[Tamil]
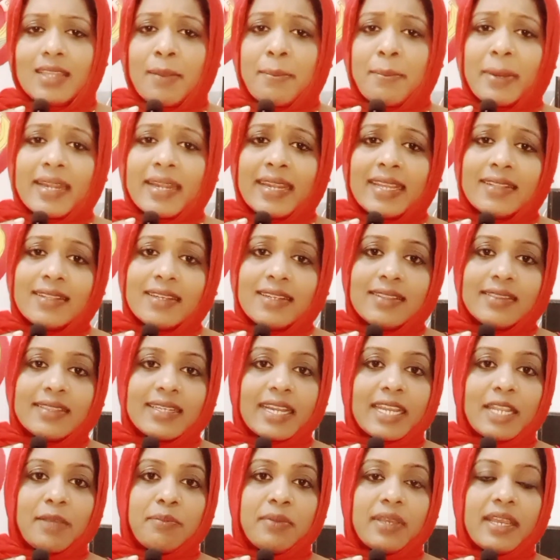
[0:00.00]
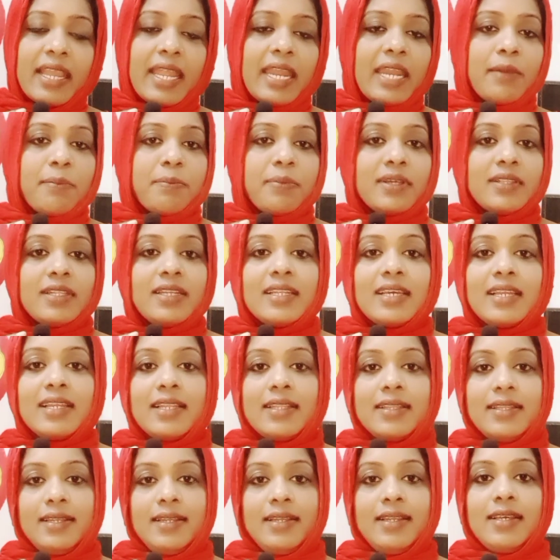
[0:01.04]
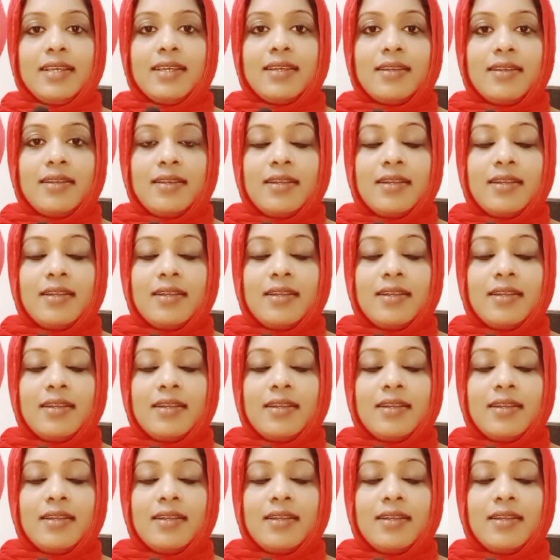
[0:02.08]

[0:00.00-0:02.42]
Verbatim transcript: மனிதன் தனிமையாக இருப்பது நல்லதல்ல